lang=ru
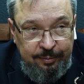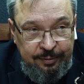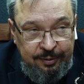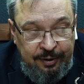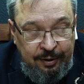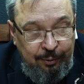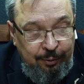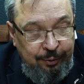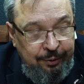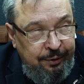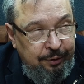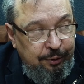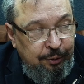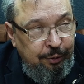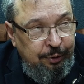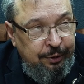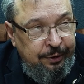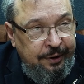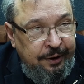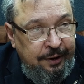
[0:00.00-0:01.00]
доходит
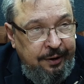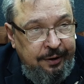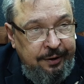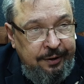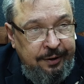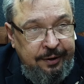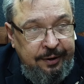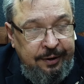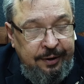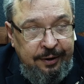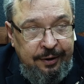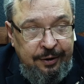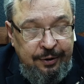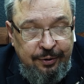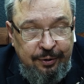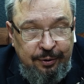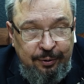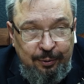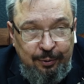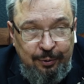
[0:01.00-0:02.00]
до Италии как
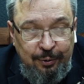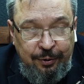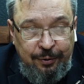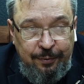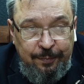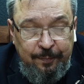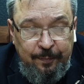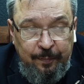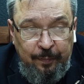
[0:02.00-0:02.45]
конечной точки